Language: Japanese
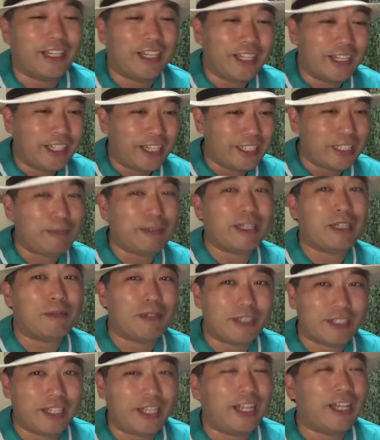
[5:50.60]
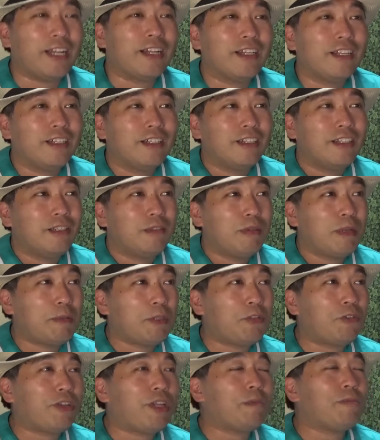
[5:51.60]
ら始まりまして、まあ、
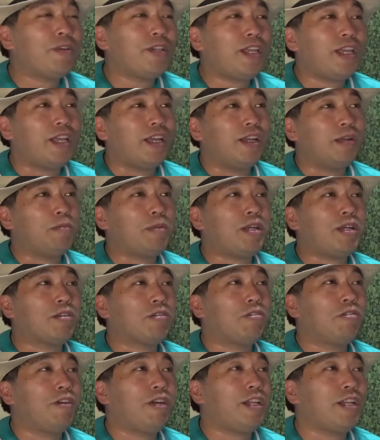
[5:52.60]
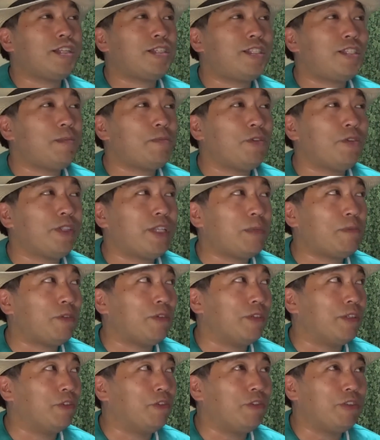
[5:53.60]
ビトゲもねまあ声出しも多
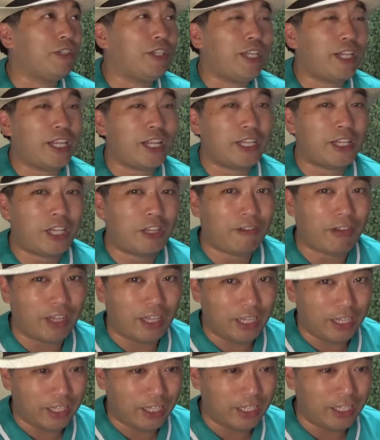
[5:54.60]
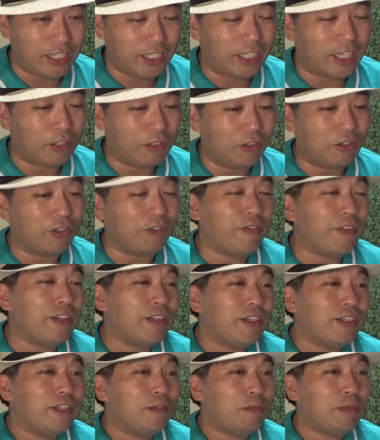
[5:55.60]
分本気でやってはいないけど、
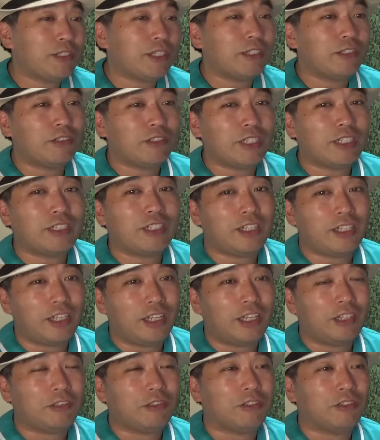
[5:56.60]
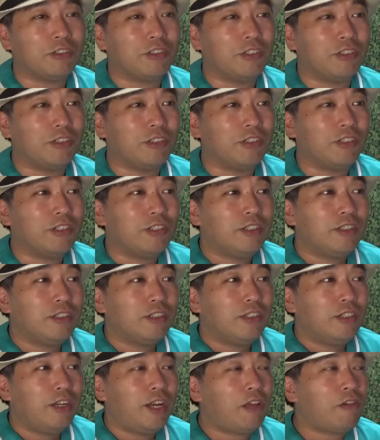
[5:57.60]
まあ、ちゃんとやっててあとその
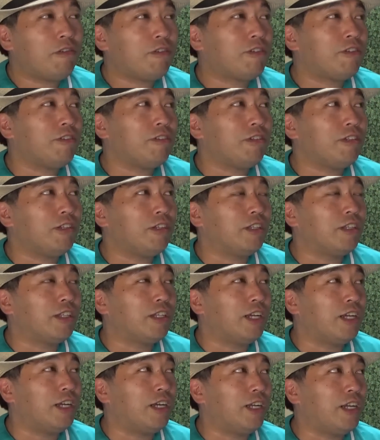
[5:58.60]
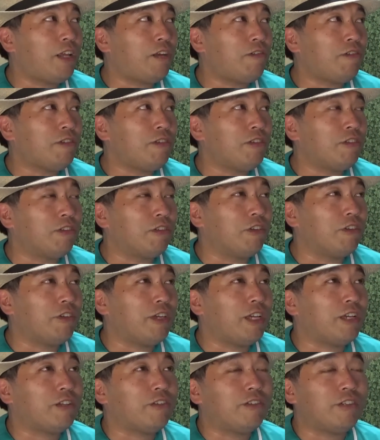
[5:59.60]
レオくんがレオくんと竜
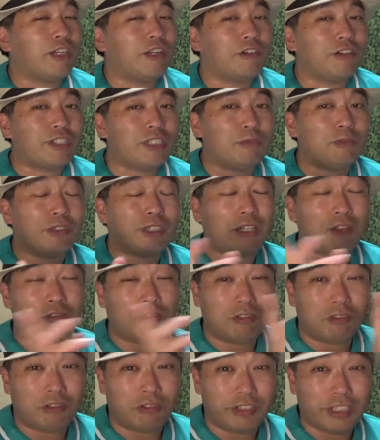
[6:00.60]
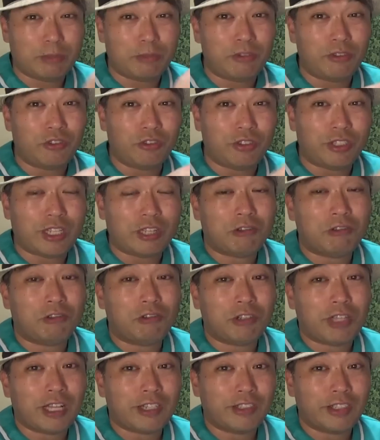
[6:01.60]
兵くんが下手の方を分のいた
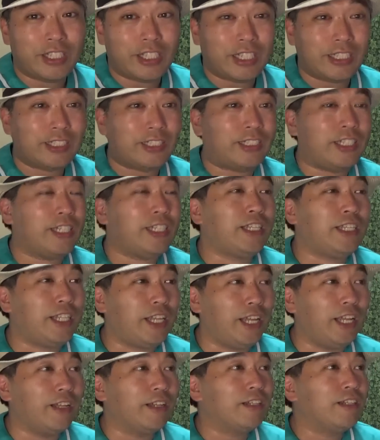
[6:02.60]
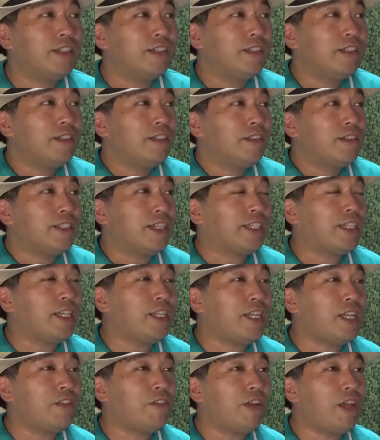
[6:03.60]
方角にやってきて先
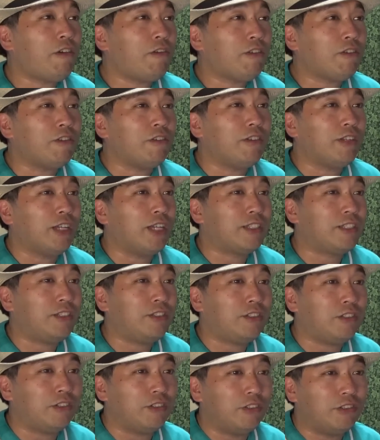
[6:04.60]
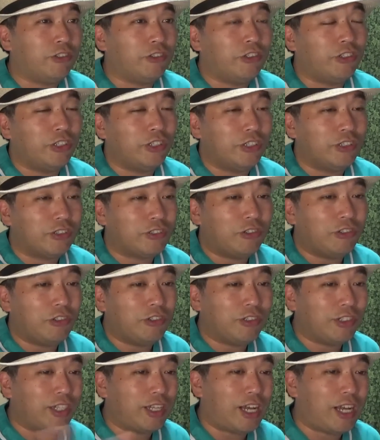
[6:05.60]
にあのレオくんが通路の方を
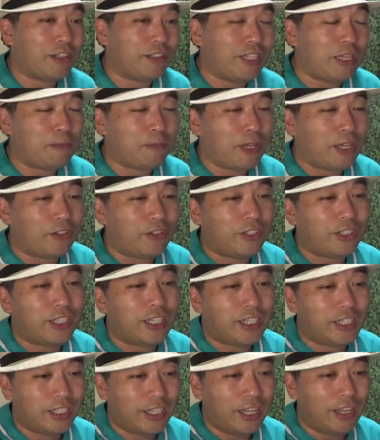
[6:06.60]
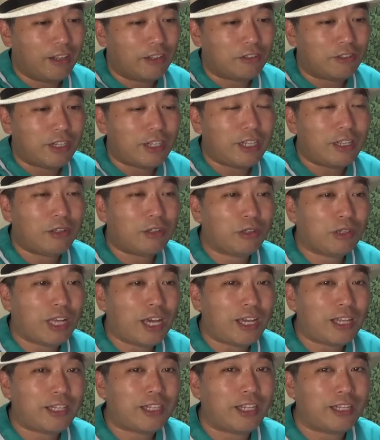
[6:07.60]
こうあ全部歩いてきてそれ
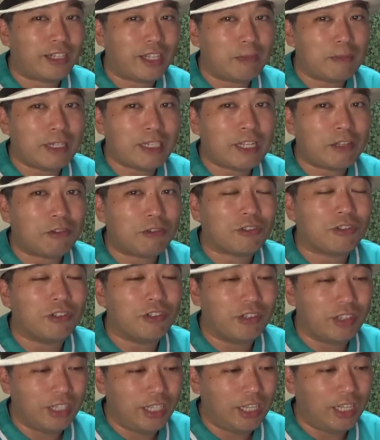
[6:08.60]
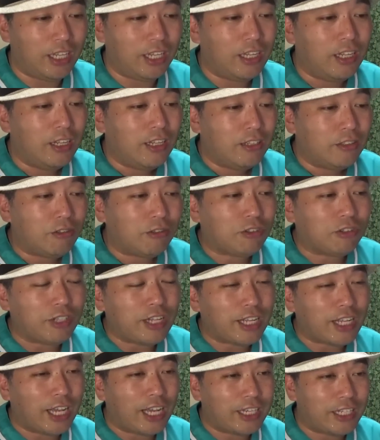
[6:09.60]
帰ってってマナトんにちょっと
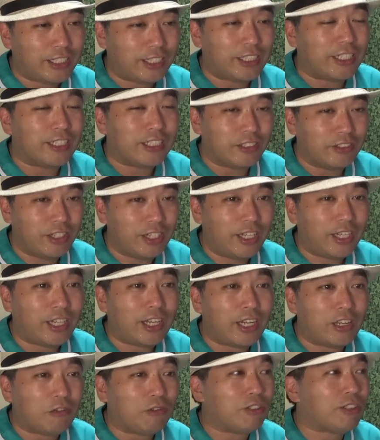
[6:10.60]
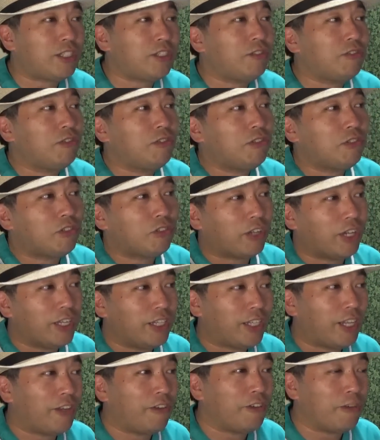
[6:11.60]
なんか話してたんですよねだからこっちの方とか
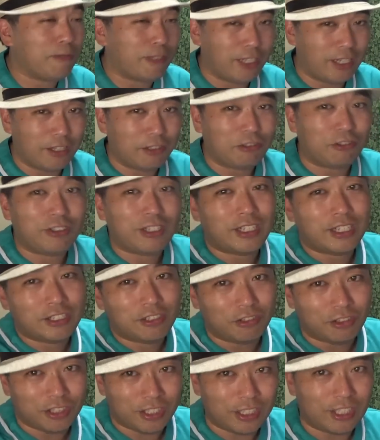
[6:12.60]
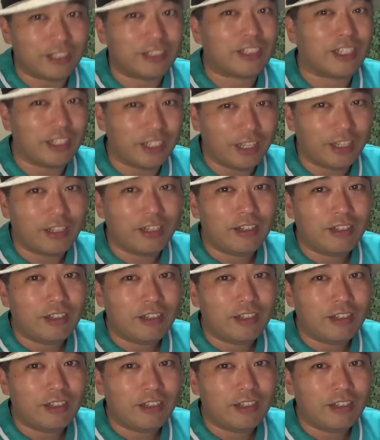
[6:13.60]
行けるよみたいなそういう話をしてたんですかね